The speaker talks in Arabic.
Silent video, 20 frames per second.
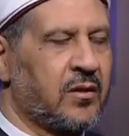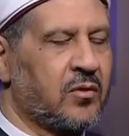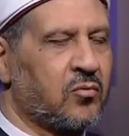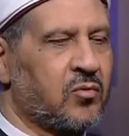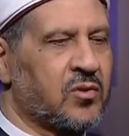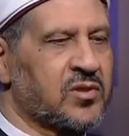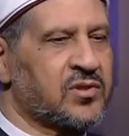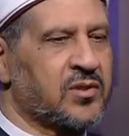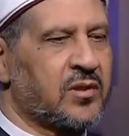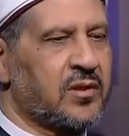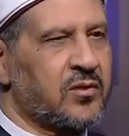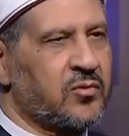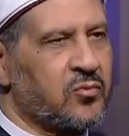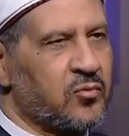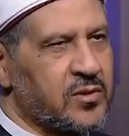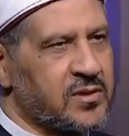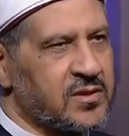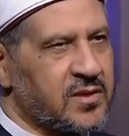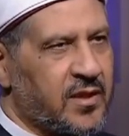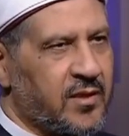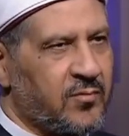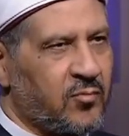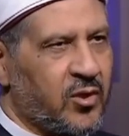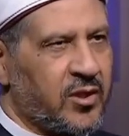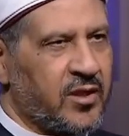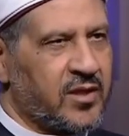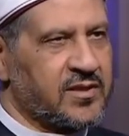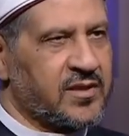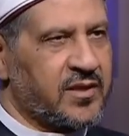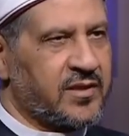والصلاة والسلام
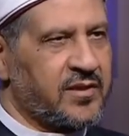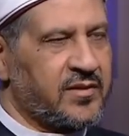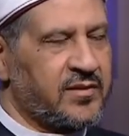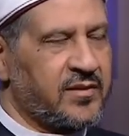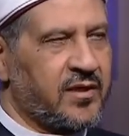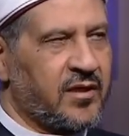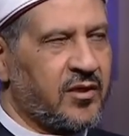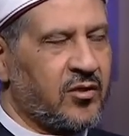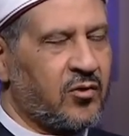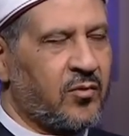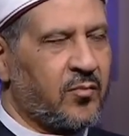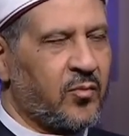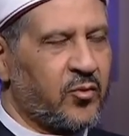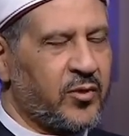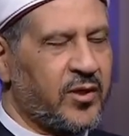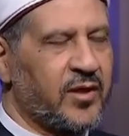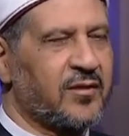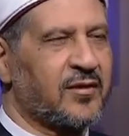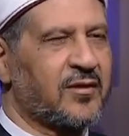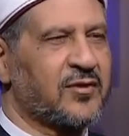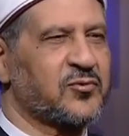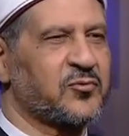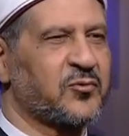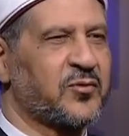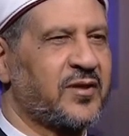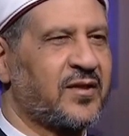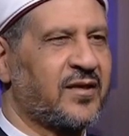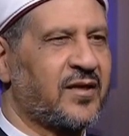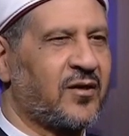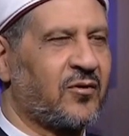على سيدنا ومولانا رسول
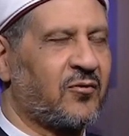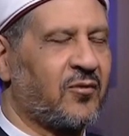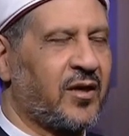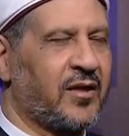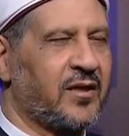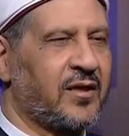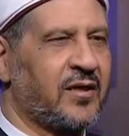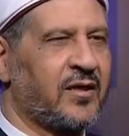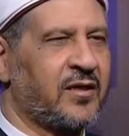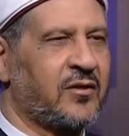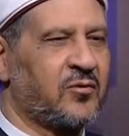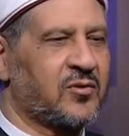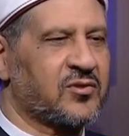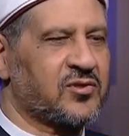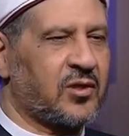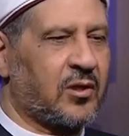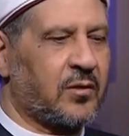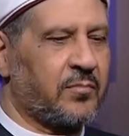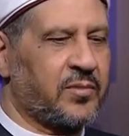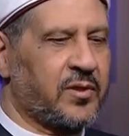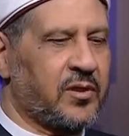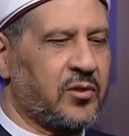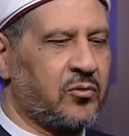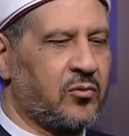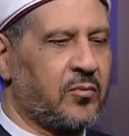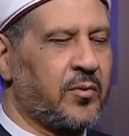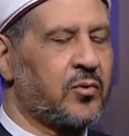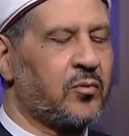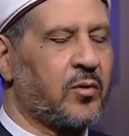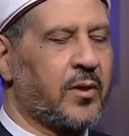الله وعلى آله وصحبه
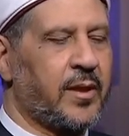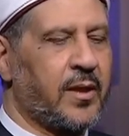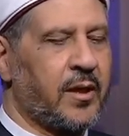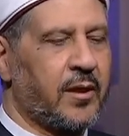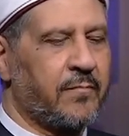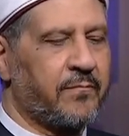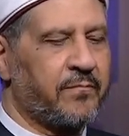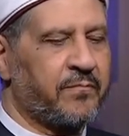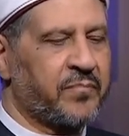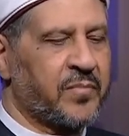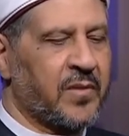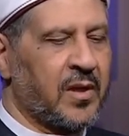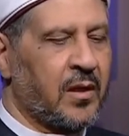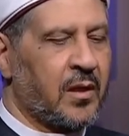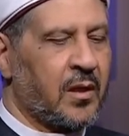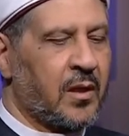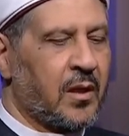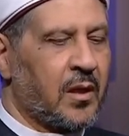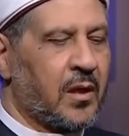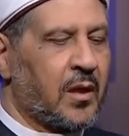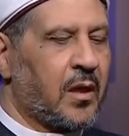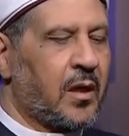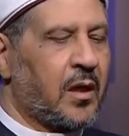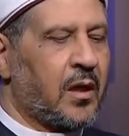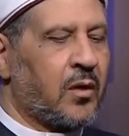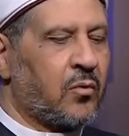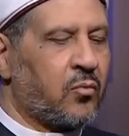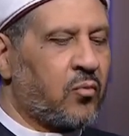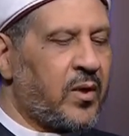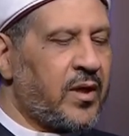ومن والاه
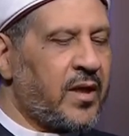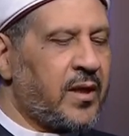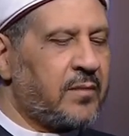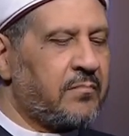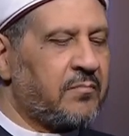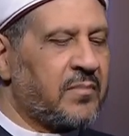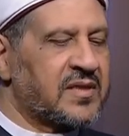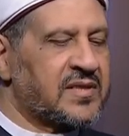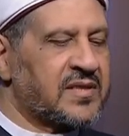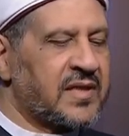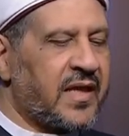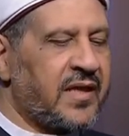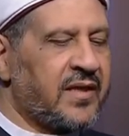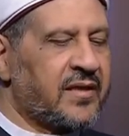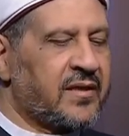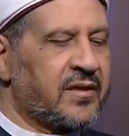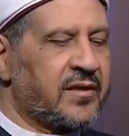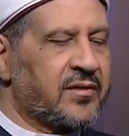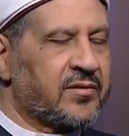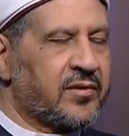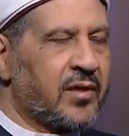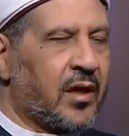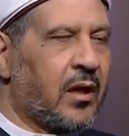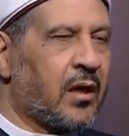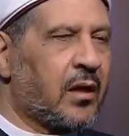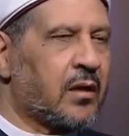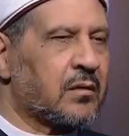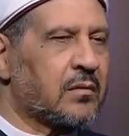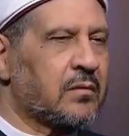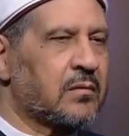أولا مسألة
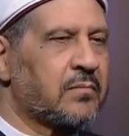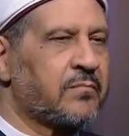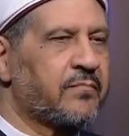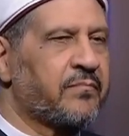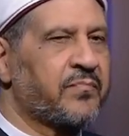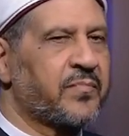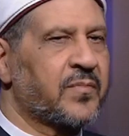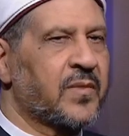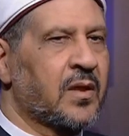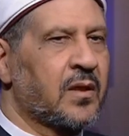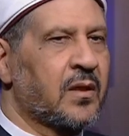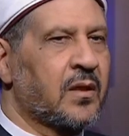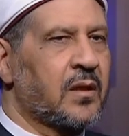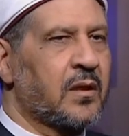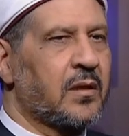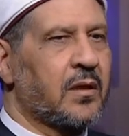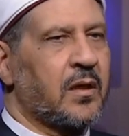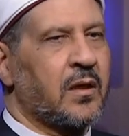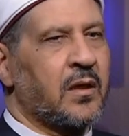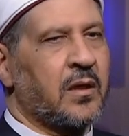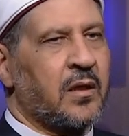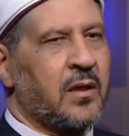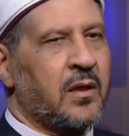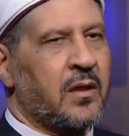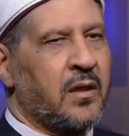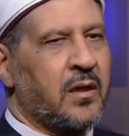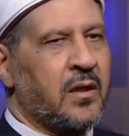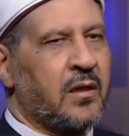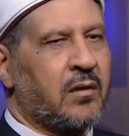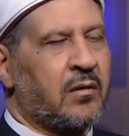الانتحار
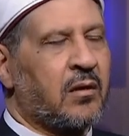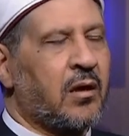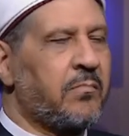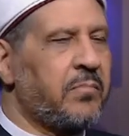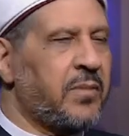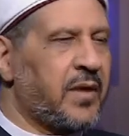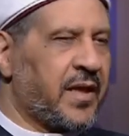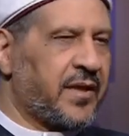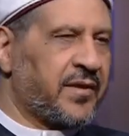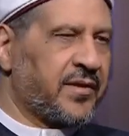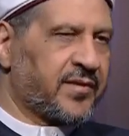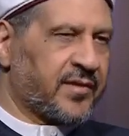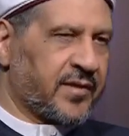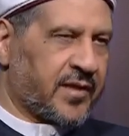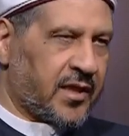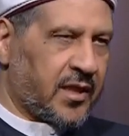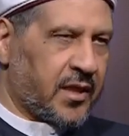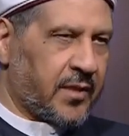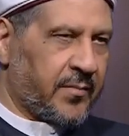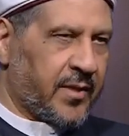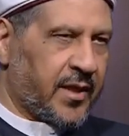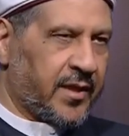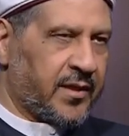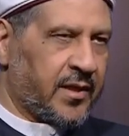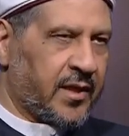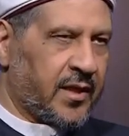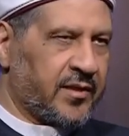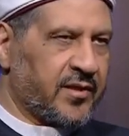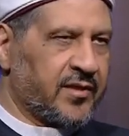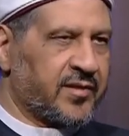آه، آه، قبل أن نتكلم
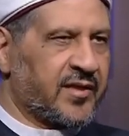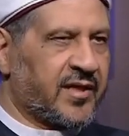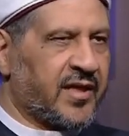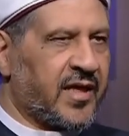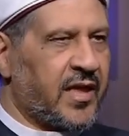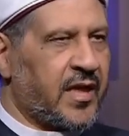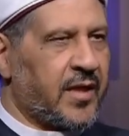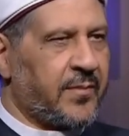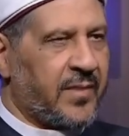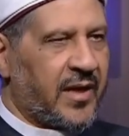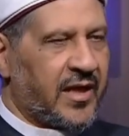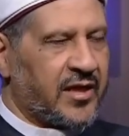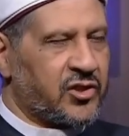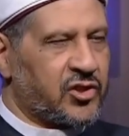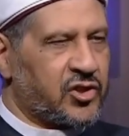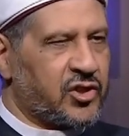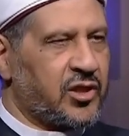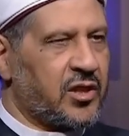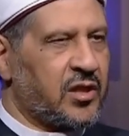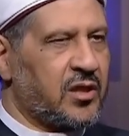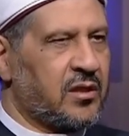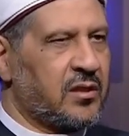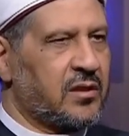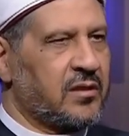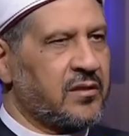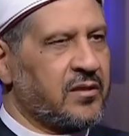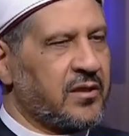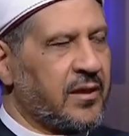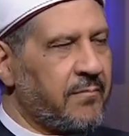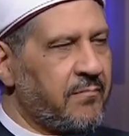عنها نتكلم عن شيء
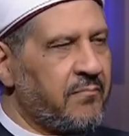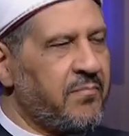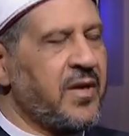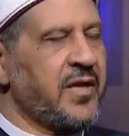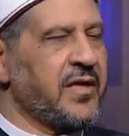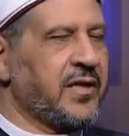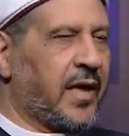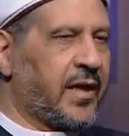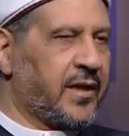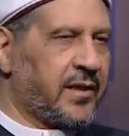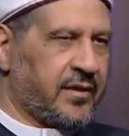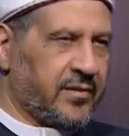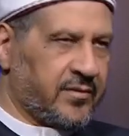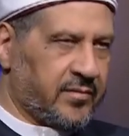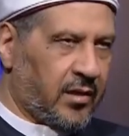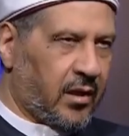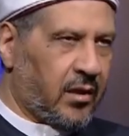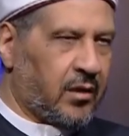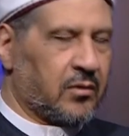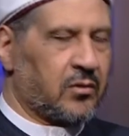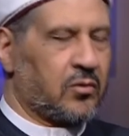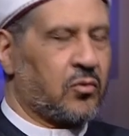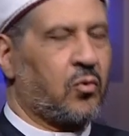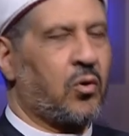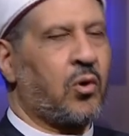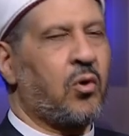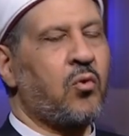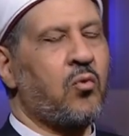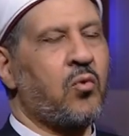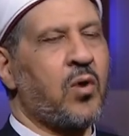ينبني على الانتحار
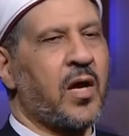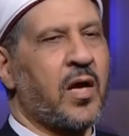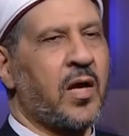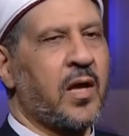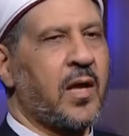وهو